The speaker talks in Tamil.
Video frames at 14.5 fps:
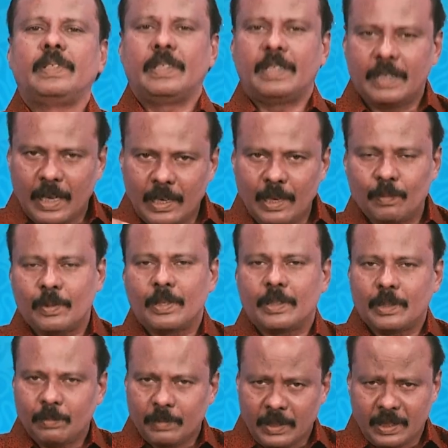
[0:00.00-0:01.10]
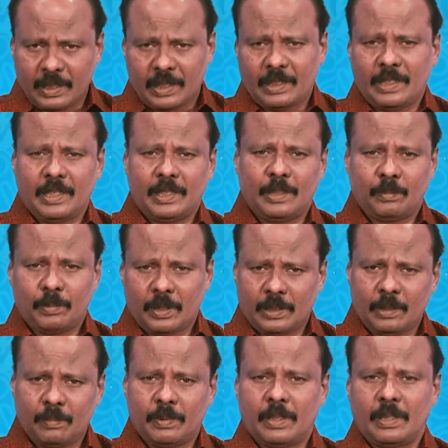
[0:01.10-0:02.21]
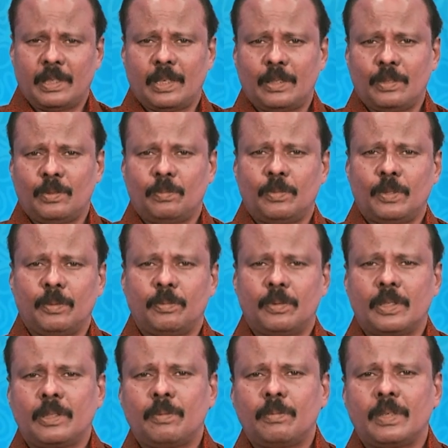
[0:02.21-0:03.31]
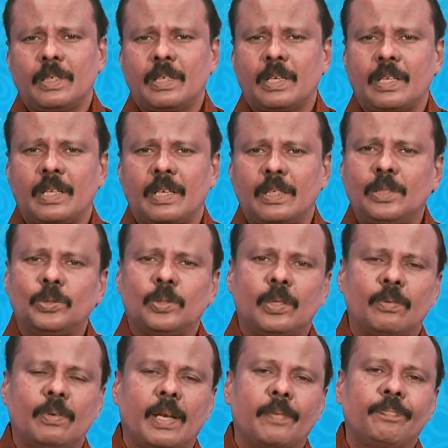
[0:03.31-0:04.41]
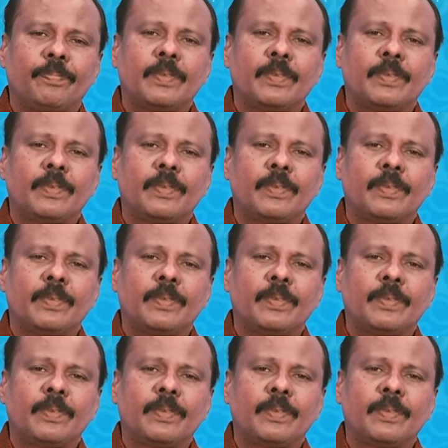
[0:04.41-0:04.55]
இது நல்ல பொருத்தம் இருக்கிறது எட்டு பொருத்தம் இருக்கிறது ஒம்பது பொருத்தம் இருக்கிறது என்று சொல்லுவார்